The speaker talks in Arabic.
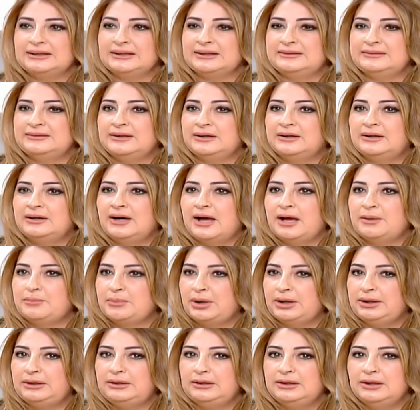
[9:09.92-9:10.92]
عندنا
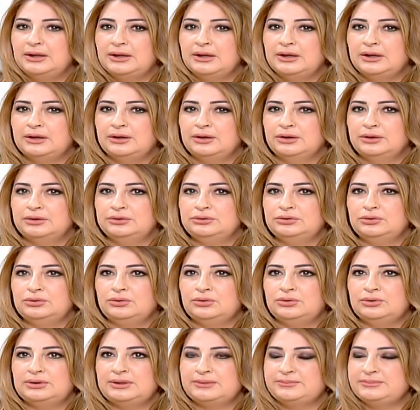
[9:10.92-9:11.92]
امل
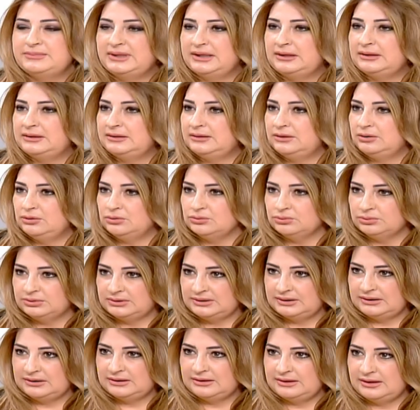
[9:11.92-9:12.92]
انه لبنان
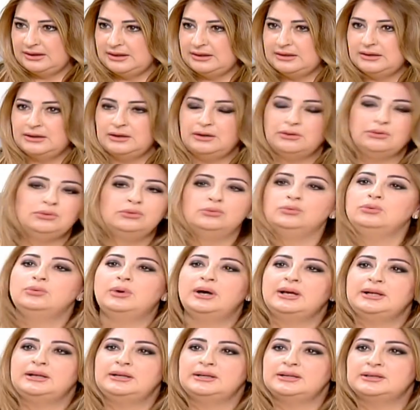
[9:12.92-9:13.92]
يكون رايق
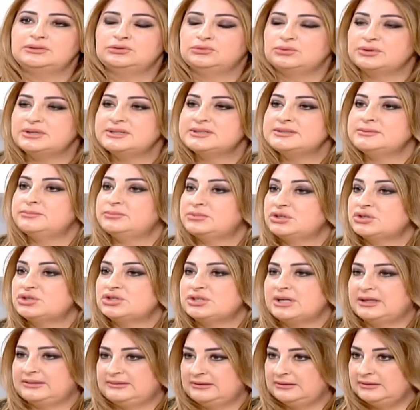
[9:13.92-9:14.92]
وهالتوريزم
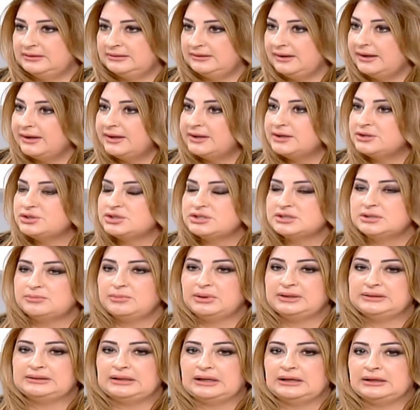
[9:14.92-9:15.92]
ترجع تنتعش
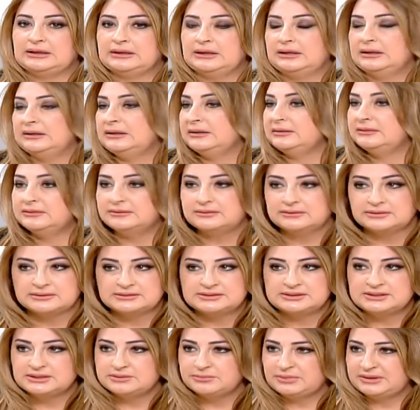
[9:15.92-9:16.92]
المنطقه كانت
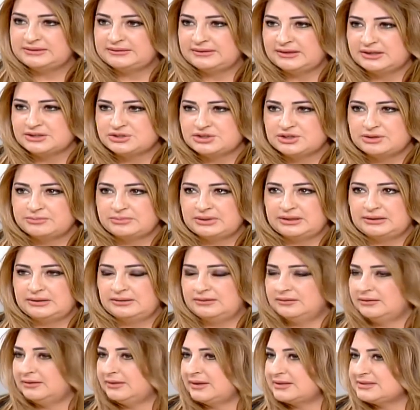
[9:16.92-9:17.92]
كثير منتعشه
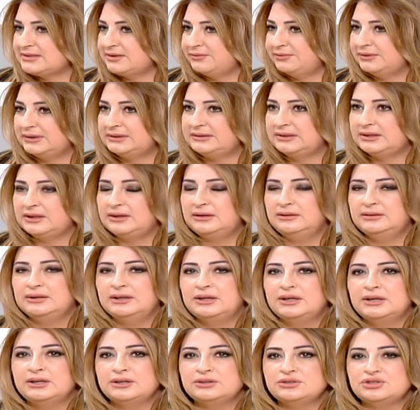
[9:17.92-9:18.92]
من كذا فتره
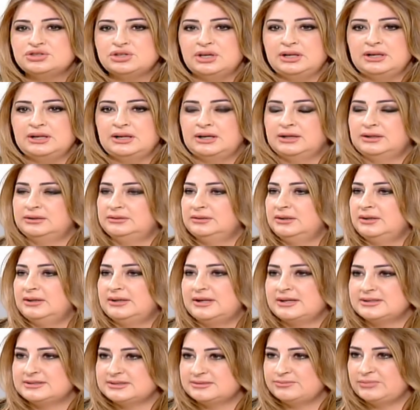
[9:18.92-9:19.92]
ان شاء الله
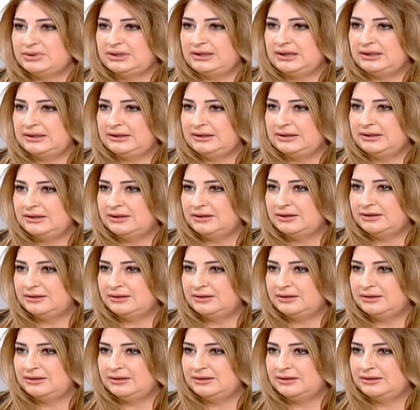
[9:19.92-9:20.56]
نخلص من هال